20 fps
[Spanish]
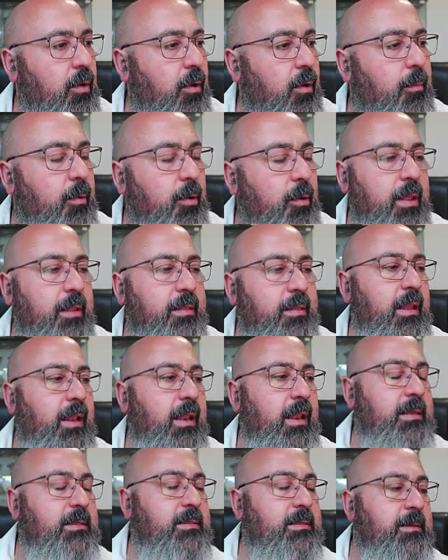los
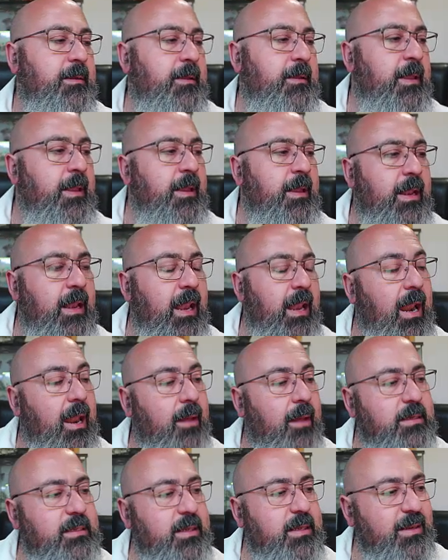proyectiles. La
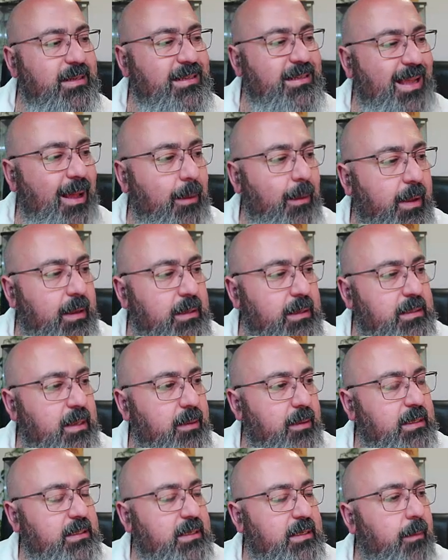nave se me escapa,
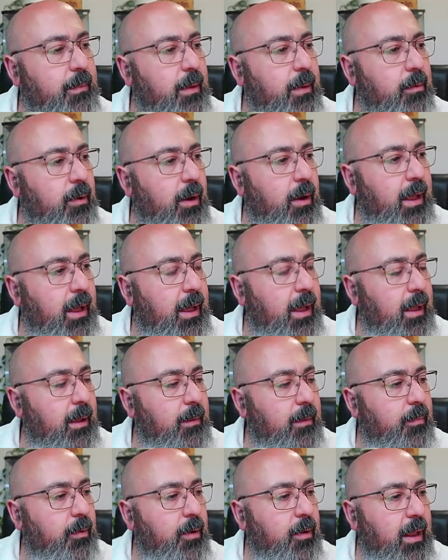se me escapa por
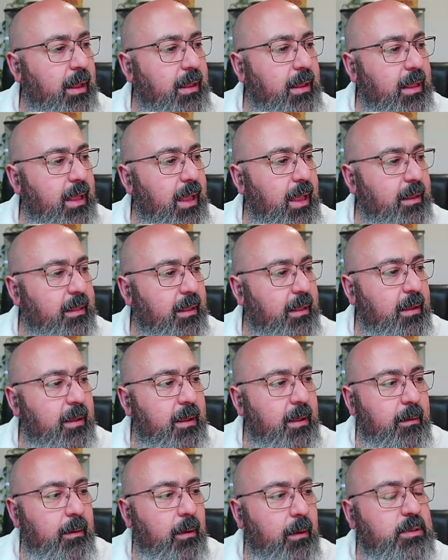la, por la izquierda.
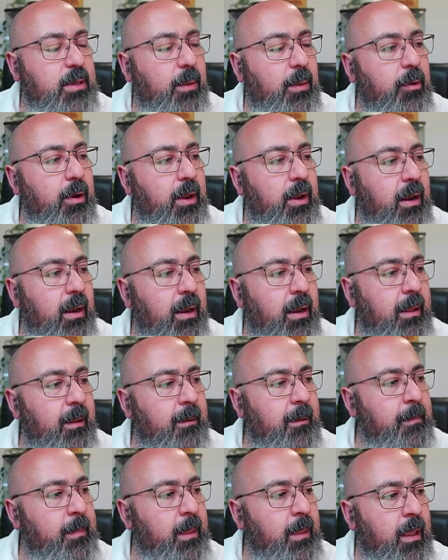Vamos a
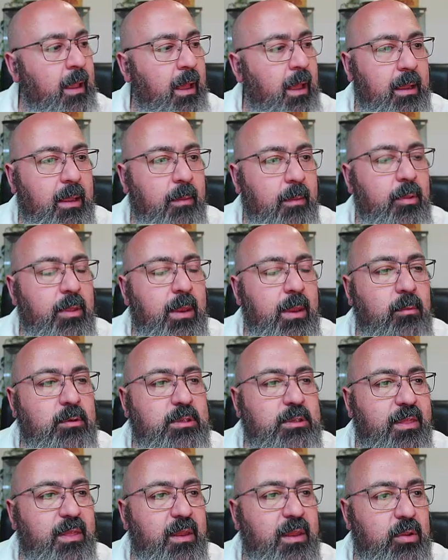ponerle Aquí
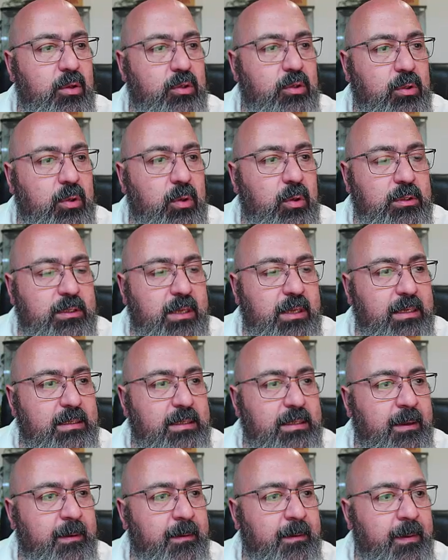podríamos hacer dos
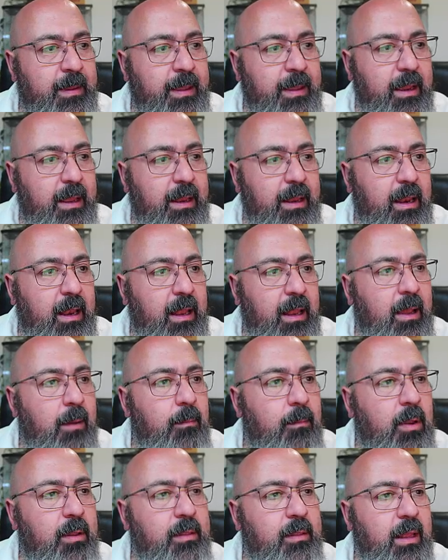cosas. ¿eh? En el
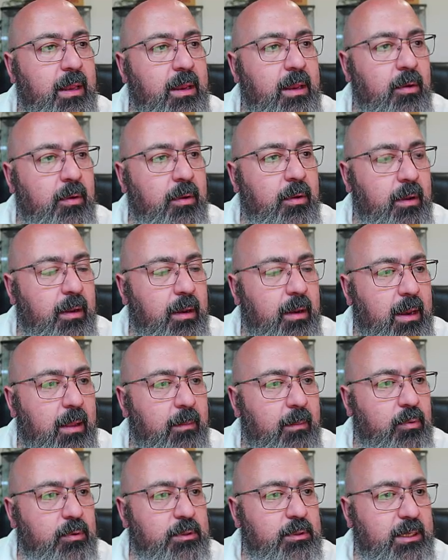ejemplo anterior
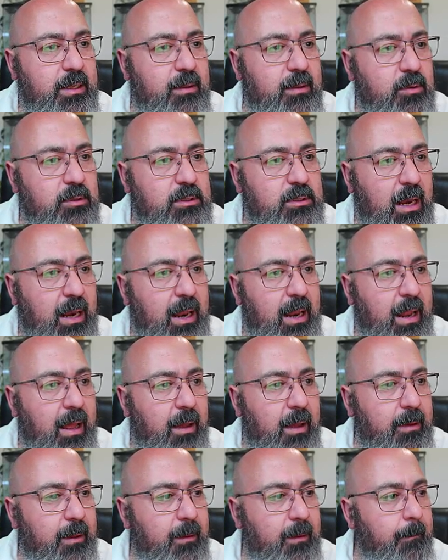le pusimos a la
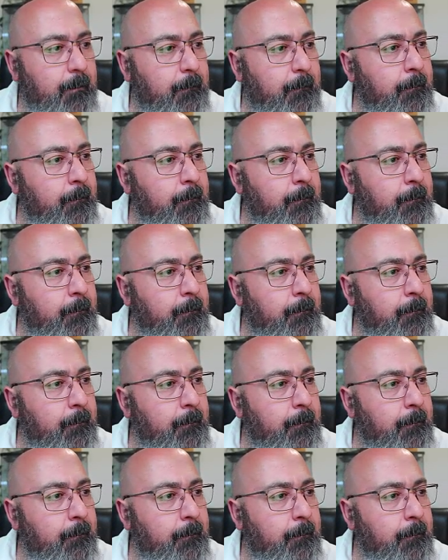nave